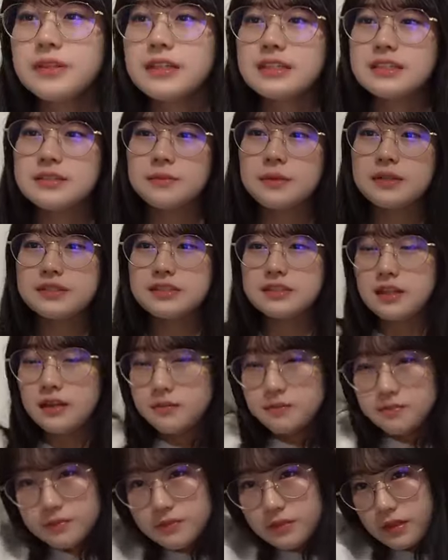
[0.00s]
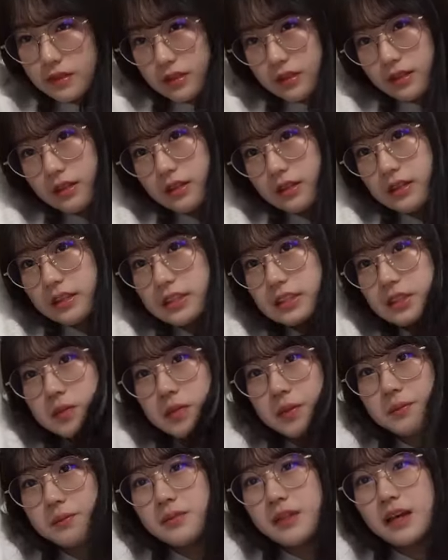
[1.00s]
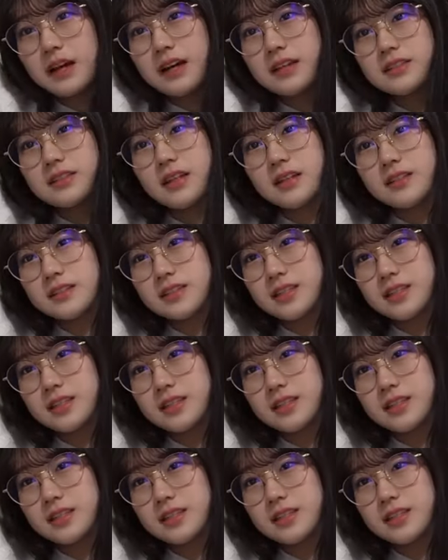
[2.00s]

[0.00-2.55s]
そう昨日サイドポニーしました一